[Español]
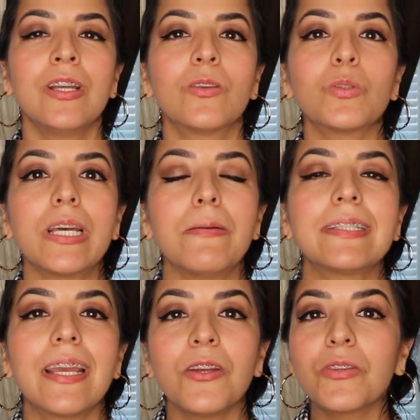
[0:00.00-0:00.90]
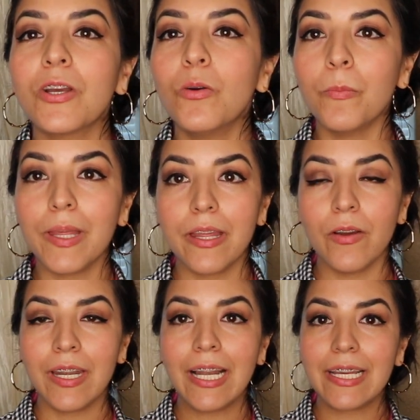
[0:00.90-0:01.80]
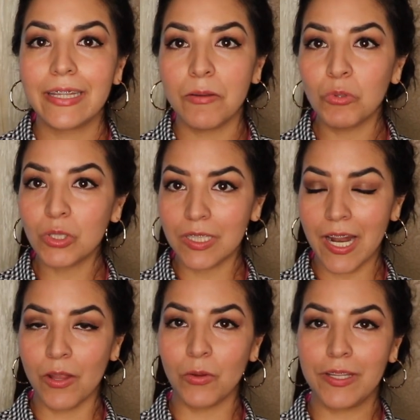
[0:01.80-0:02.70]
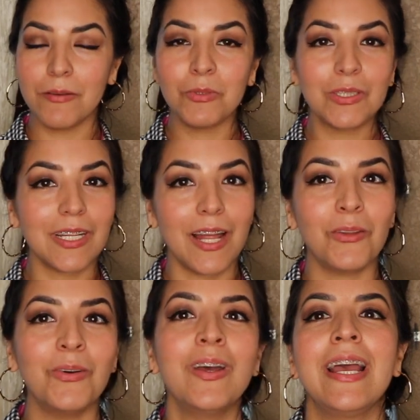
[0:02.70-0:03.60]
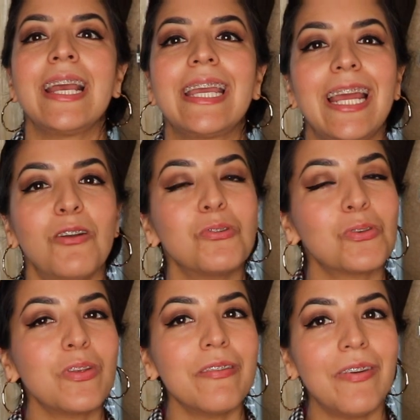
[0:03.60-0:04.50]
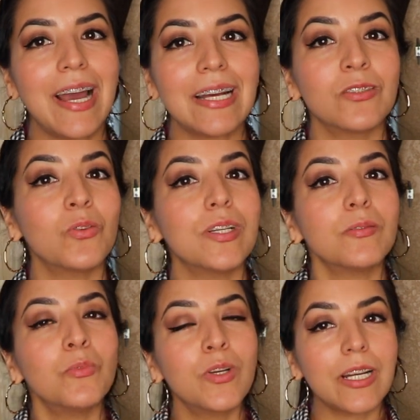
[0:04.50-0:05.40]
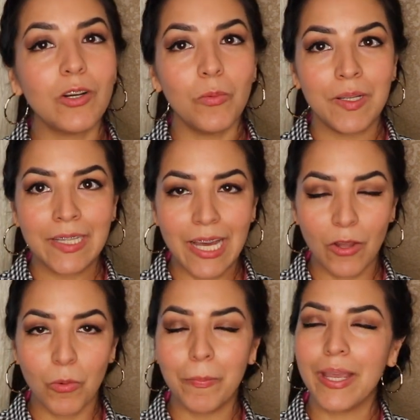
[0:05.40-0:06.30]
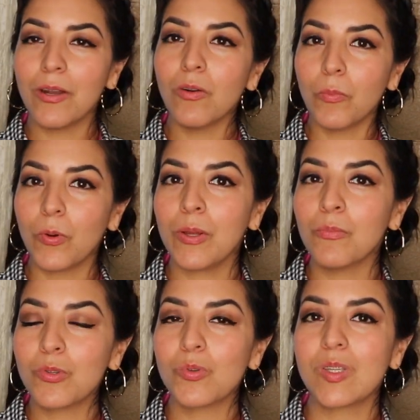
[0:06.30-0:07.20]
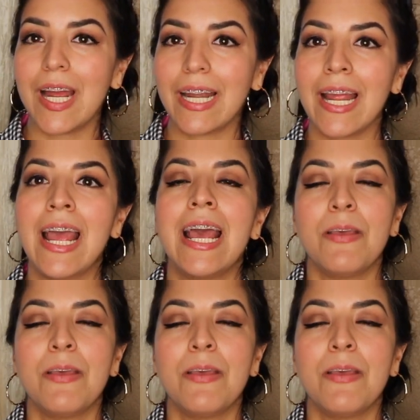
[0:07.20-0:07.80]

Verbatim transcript: Tú sabes que yo tengo un video en el que te he mostrado y demostrado que el uso de fajas no es muy recomendado, pero lo podemos usar